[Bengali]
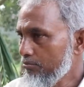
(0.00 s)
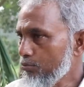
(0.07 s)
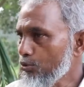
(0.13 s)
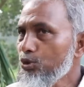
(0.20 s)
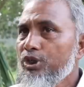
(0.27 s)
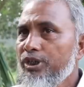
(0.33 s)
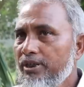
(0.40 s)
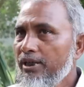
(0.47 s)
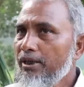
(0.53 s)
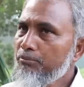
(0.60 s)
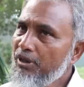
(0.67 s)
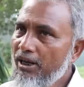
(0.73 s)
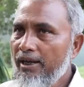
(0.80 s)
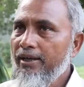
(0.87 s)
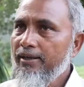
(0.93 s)
বসি দিয়ে
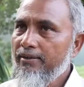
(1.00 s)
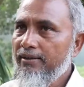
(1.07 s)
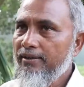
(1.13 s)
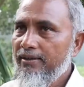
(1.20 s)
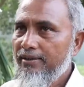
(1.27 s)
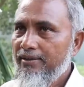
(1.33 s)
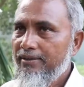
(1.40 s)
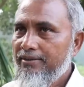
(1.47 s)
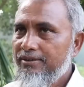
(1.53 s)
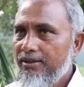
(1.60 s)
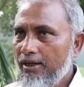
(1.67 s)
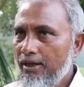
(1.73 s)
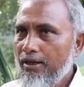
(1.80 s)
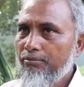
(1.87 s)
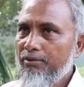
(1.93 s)
মিলে দেয় আচ্ছা।
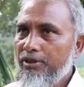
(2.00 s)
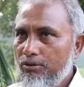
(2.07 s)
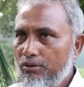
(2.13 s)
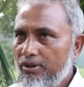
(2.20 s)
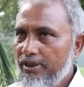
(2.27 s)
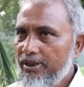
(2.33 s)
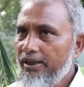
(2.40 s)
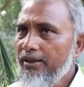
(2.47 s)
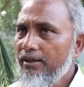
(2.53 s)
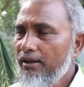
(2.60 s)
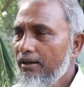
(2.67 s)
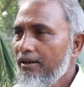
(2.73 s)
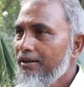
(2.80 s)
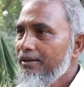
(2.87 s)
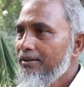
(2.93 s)
চারের ভিতরে দেই
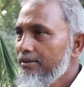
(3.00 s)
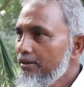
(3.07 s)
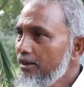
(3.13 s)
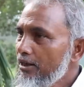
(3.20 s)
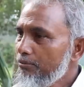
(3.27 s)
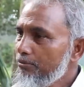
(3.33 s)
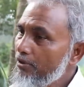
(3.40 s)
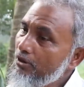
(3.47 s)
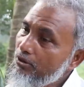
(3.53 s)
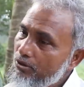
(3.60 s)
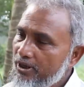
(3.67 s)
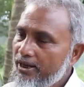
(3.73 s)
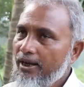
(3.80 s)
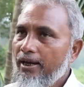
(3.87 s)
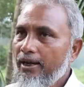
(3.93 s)
হ্যাঁ। দিলে পরে
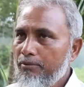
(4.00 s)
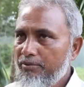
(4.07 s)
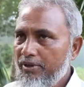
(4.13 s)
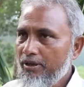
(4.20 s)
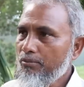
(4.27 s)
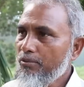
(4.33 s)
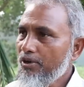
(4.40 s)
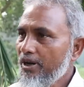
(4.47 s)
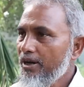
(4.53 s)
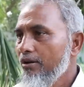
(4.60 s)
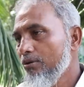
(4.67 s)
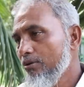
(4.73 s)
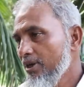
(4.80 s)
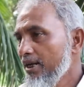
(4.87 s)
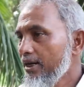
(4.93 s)
ওটি খাইয়ে পেট ভরে
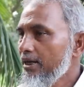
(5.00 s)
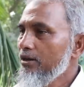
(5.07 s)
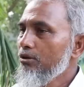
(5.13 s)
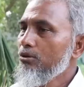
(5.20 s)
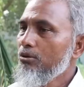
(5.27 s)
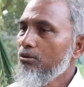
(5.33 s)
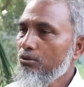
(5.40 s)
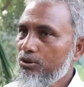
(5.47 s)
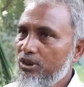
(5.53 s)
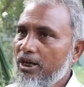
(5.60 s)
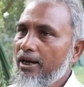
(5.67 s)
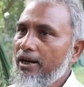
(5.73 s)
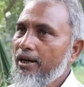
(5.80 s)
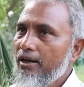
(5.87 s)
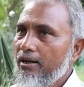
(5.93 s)
ওটি খাইলেও গরু
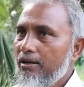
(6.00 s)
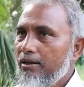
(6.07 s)
সারে